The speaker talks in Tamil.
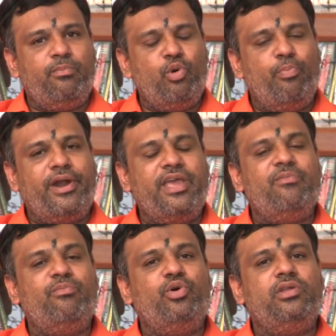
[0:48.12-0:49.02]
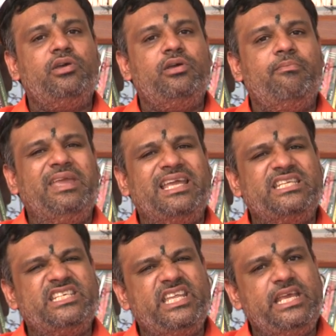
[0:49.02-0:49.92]
பூப்படையும் போது
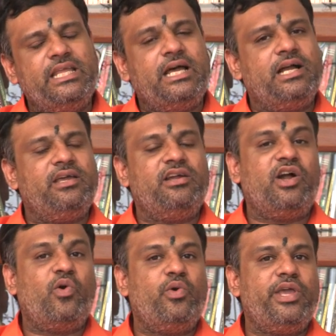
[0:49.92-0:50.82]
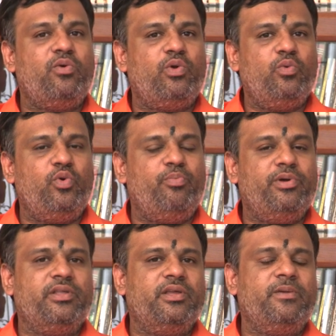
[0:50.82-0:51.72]
மிகச் சிறியதாக இருக்கக்கூடிய ஒரு
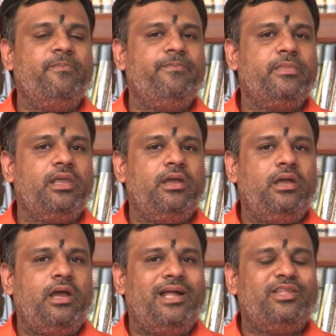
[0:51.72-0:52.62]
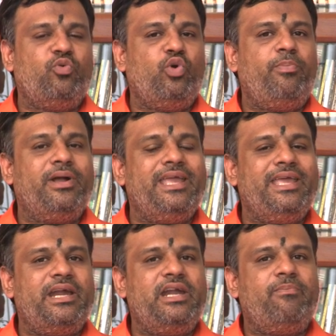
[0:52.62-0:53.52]
உறுப்பு அது அந்த உறுப்புக்கு
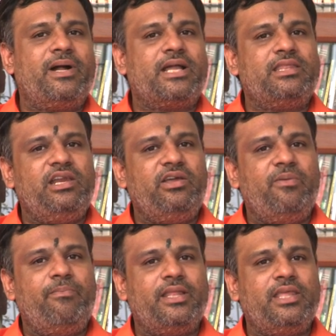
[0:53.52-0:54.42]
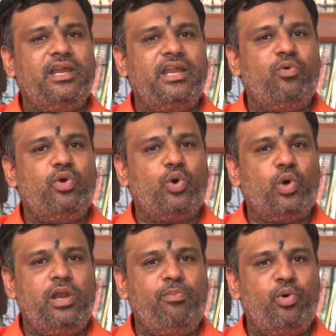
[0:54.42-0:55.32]
இரண்டு பக்கத்திலையும் பார்த்திங்கன்னா ஒரு
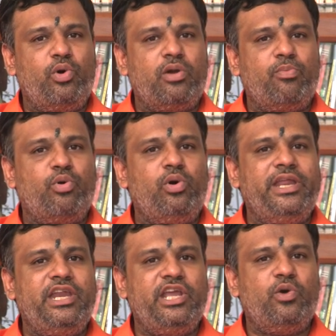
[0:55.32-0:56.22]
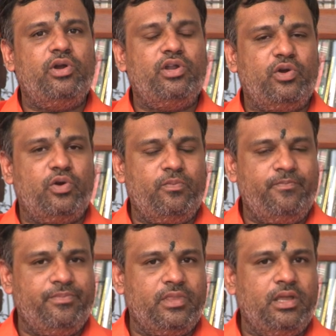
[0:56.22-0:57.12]
குழல் போன்ற பொருள் நீட்டி கொண்டிருக்கும்
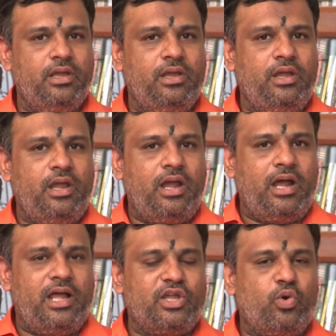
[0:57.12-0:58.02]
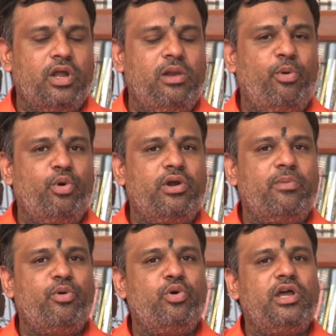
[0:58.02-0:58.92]
அந்த குழல் போன்ற
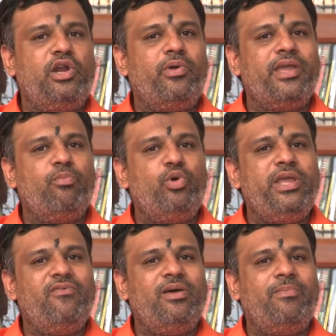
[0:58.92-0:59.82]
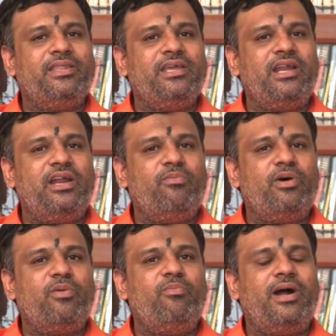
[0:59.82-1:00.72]
பொருட்களுடைய முடிவில் பார்த்திங்கன்னா
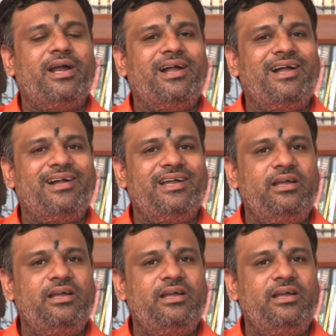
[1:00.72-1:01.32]
நம்ம ரொம்ப அழகாக